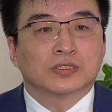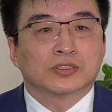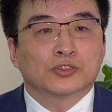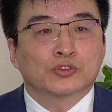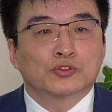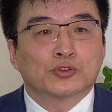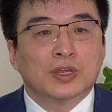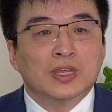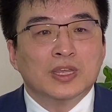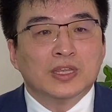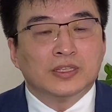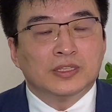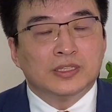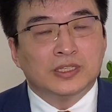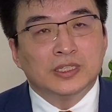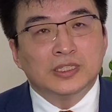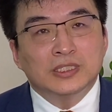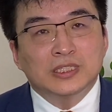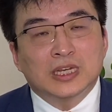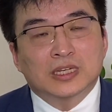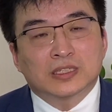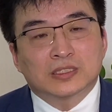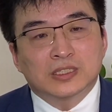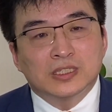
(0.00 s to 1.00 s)
就是说，一
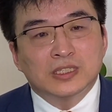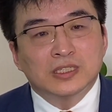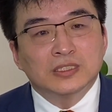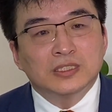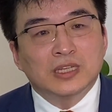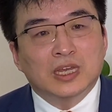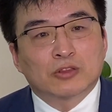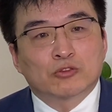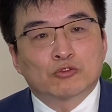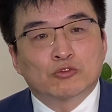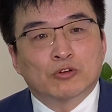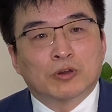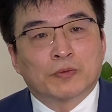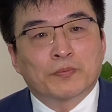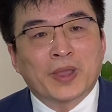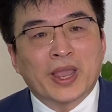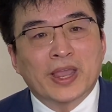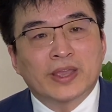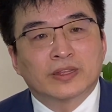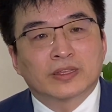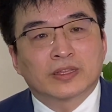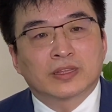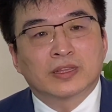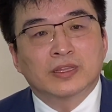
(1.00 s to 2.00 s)
向倾向左派
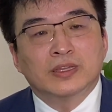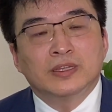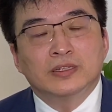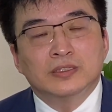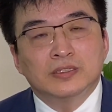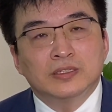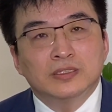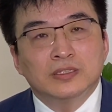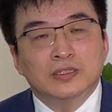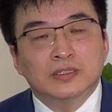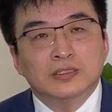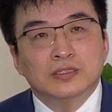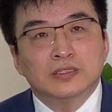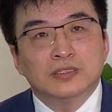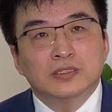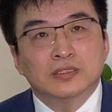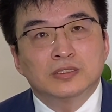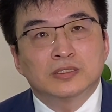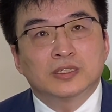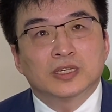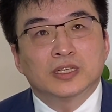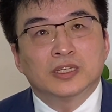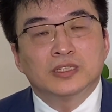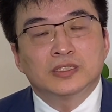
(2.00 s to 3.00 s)
的 CNN
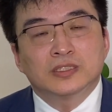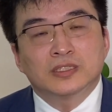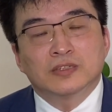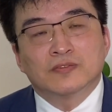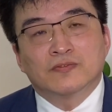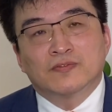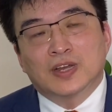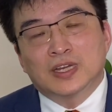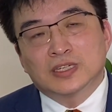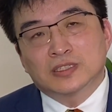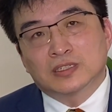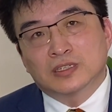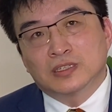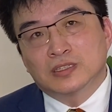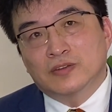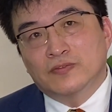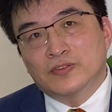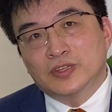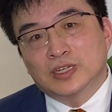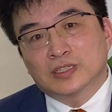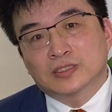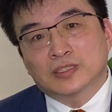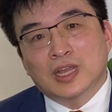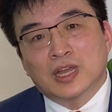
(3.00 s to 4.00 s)
这一阵发生了一个非
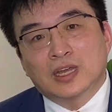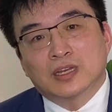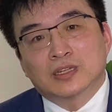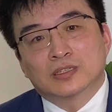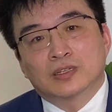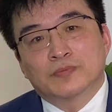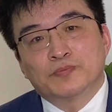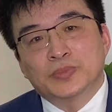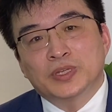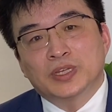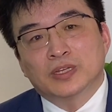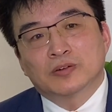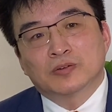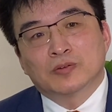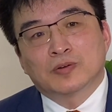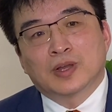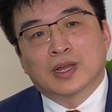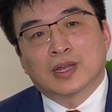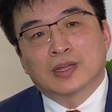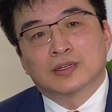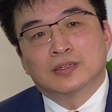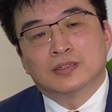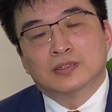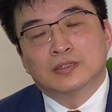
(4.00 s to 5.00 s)
常大的一个变化，
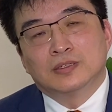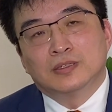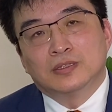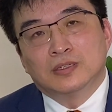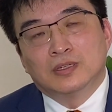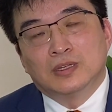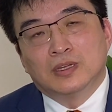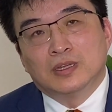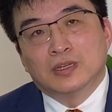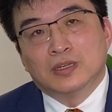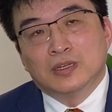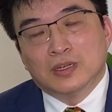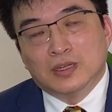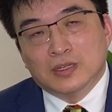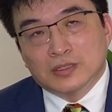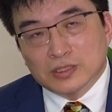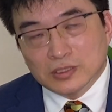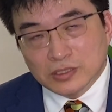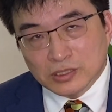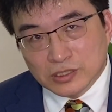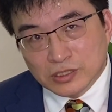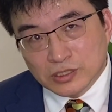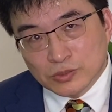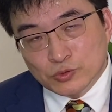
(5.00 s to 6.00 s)
这
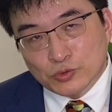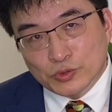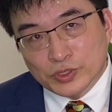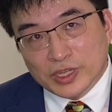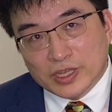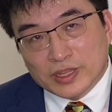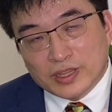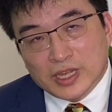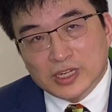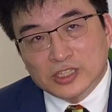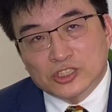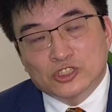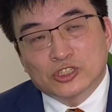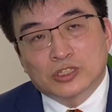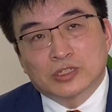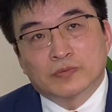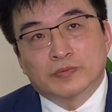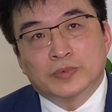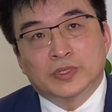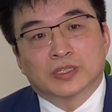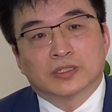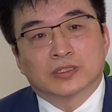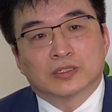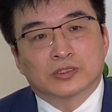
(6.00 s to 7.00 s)
似乎也在证
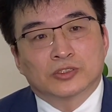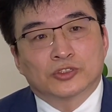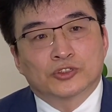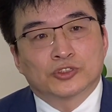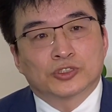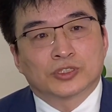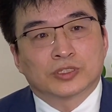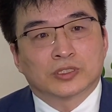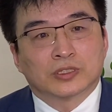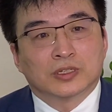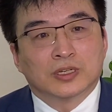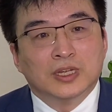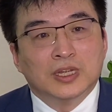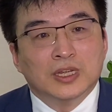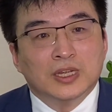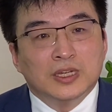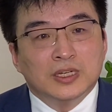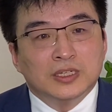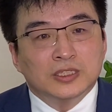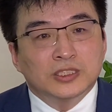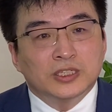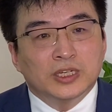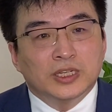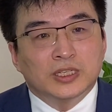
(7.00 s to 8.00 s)
明，就是
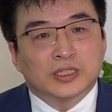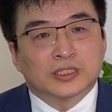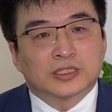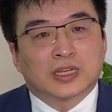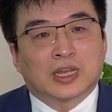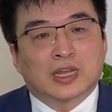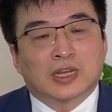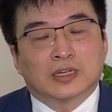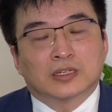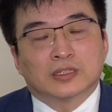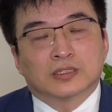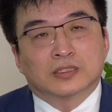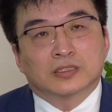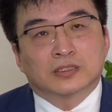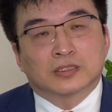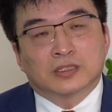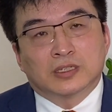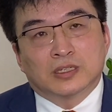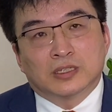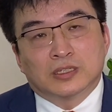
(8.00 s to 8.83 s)
这场这